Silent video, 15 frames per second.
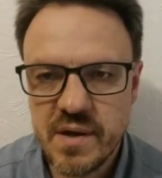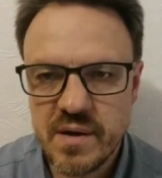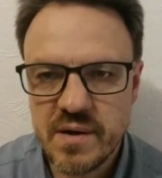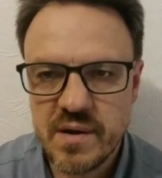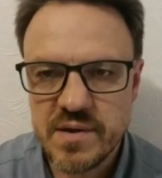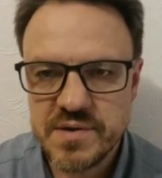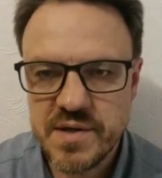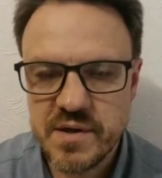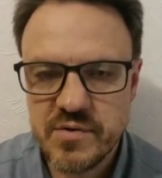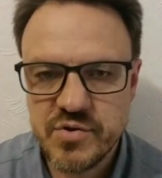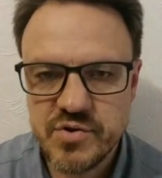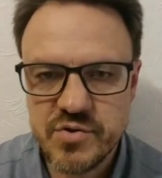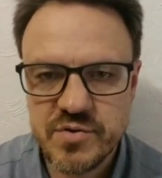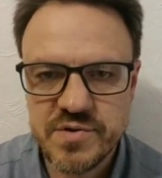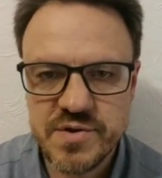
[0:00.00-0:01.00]
э,
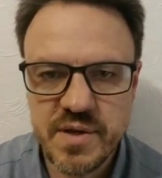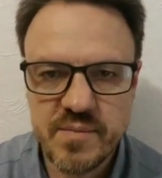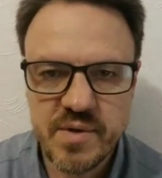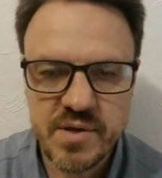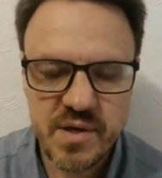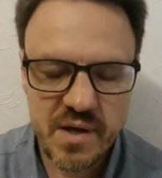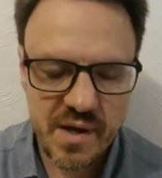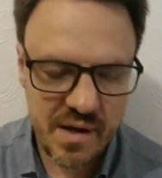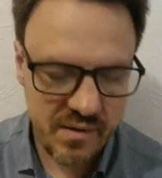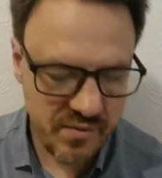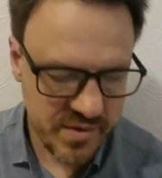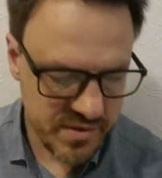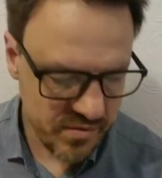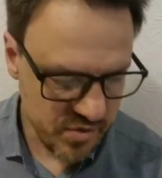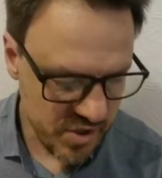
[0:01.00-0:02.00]
касающуюся
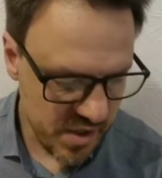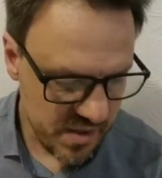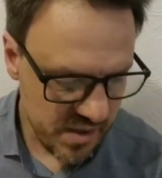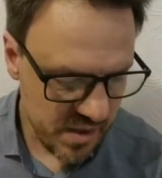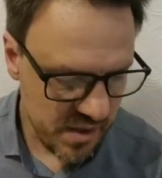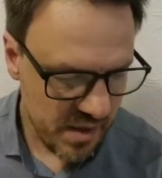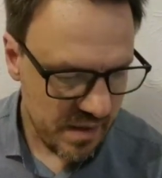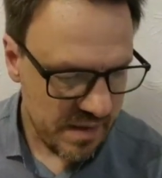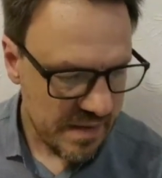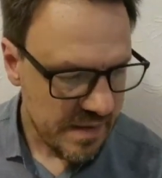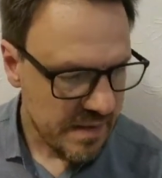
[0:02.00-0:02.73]
материального служения,